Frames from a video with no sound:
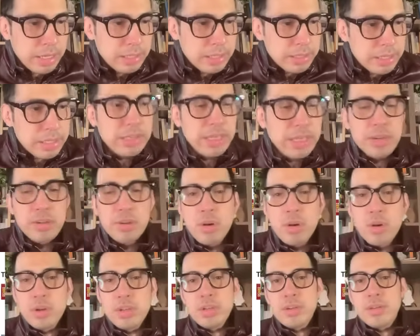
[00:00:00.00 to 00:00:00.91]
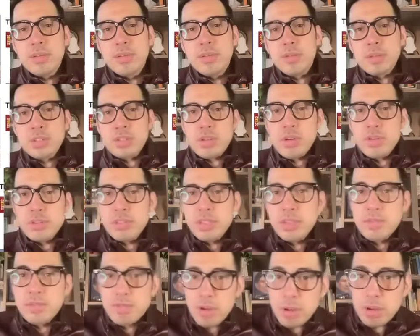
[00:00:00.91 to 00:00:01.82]
Tita Arroyo was
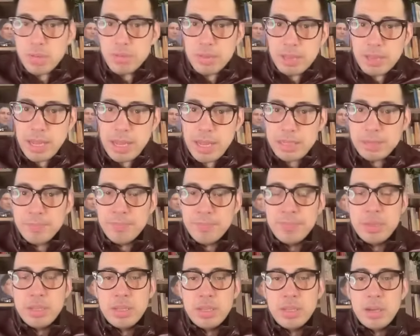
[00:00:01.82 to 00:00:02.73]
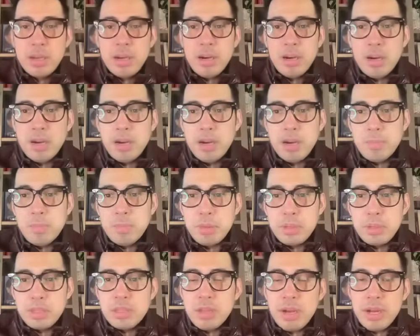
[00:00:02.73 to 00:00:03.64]
also involved in that. Uh,
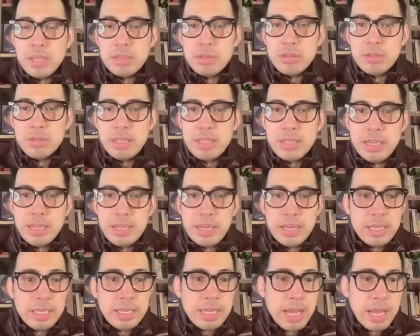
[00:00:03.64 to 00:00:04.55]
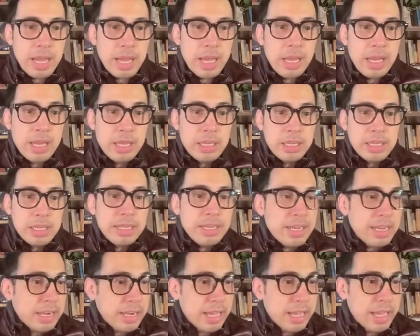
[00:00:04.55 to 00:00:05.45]
but not to the degree na
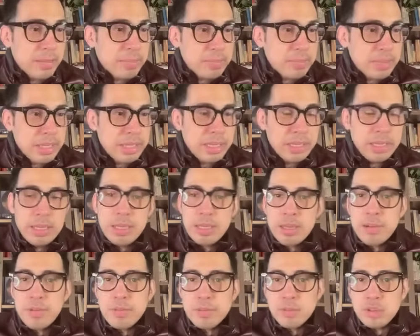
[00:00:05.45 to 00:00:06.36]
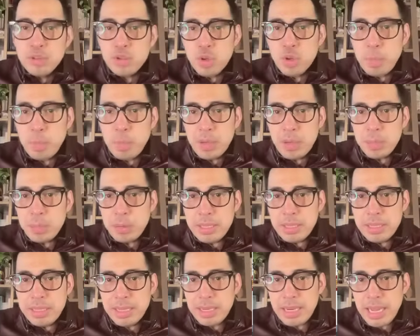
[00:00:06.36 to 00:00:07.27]
kiniklaim ni super
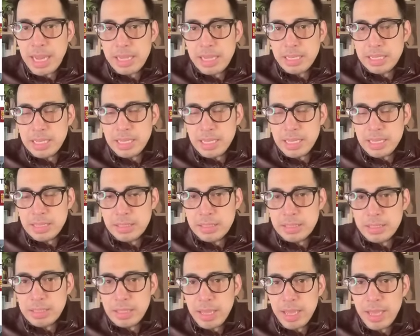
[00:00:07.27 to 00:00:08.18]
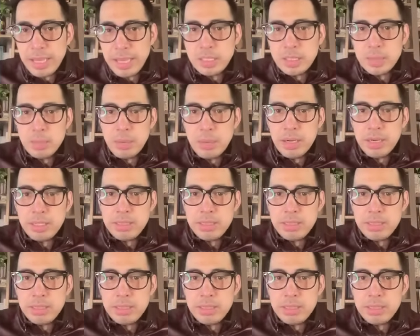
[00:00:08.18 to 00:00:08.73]
political analyst, expert,